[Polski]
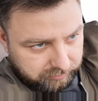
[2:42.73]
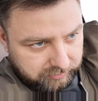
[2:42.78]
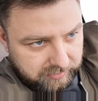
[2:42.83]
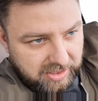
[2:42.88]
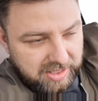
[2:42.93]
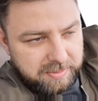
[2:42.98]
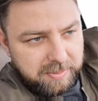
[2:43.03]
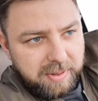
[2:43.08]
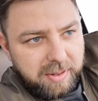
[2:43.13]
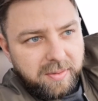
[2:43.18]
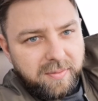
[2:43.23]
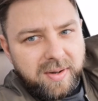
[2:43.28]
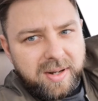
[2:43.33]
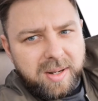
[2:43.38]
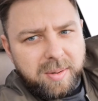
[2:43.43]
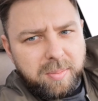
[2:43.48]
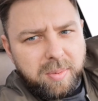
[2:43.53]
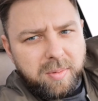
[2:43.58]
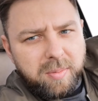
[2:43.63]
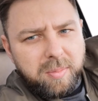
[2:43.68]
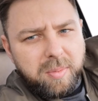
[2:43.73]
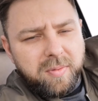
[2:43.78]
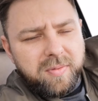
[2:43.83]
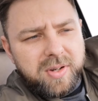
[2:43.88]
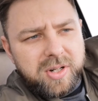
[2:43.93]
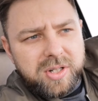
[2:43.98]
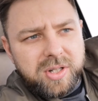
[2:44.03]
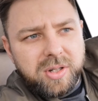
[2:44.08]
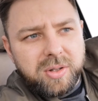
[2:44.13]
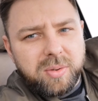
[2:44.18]
smarowanie
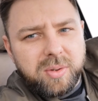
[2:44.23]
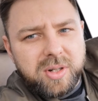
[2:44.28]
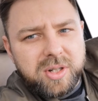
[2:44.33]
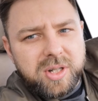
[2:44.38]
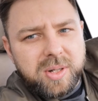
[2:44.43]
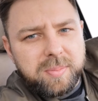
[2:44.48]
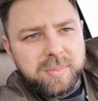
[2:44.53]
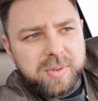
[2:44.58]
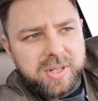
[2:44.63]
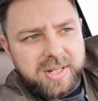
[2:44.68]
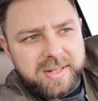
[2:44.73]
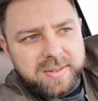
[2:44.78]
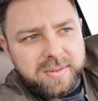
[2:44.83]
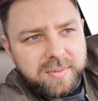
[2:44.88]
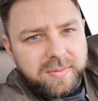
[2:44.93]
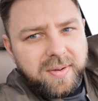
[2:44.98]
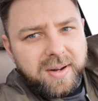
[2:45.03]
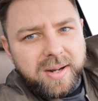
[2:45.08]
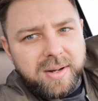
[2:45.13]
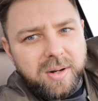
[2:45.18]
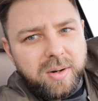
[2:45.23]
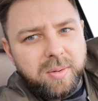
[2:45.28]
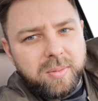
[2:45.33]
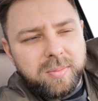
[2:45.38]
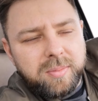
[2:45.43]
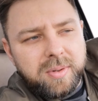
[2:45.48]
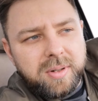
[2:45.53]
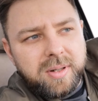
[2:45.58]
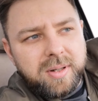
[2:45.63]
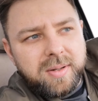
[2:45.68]
powierzchni, które się przesuwają
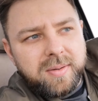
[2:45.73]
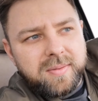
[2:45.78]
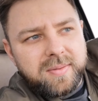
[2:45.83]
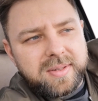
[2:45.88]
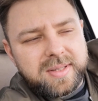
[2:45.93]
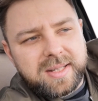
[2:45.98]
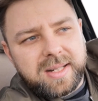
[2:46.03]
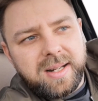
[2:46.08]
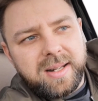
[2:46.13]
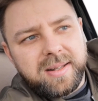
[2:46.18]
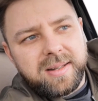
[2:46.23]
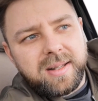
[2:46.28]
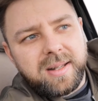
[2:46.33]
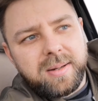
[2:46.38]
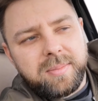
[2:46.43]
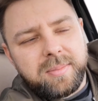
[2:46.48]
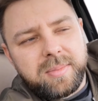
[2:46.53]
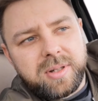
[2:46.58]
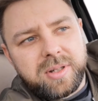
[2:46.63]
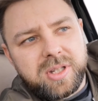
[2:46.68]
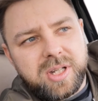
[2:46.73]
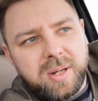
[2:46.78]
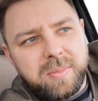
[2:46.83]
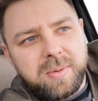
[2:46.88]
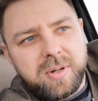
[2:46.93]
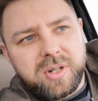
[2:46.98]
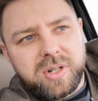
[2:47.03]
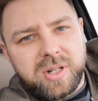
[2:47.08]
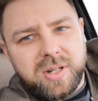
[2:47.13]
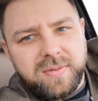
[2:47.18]
względem
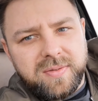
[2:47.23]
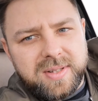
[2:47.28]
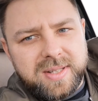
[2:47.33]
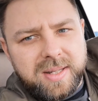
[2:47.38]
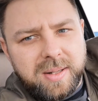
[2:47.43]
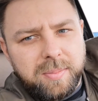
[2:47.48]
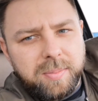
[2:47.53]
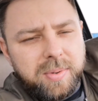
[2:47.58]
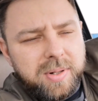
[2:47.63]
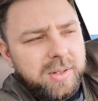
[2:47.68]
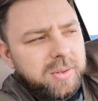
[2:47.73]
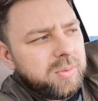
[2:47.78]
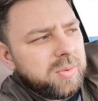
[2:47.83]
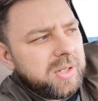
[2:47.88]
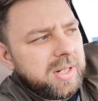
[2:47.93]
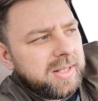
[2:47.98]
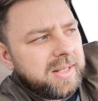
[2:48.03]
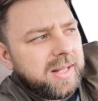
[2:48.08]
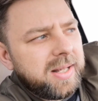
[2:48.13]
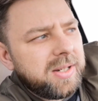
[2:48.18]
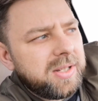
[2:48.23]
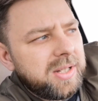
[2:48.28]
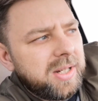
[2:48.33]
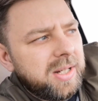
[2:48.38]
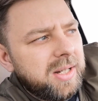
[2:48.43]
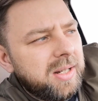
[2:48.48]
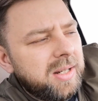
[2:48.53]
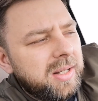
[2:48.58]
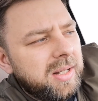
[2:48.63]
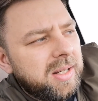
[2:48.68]
siebie, czyli występuje duże tarcie.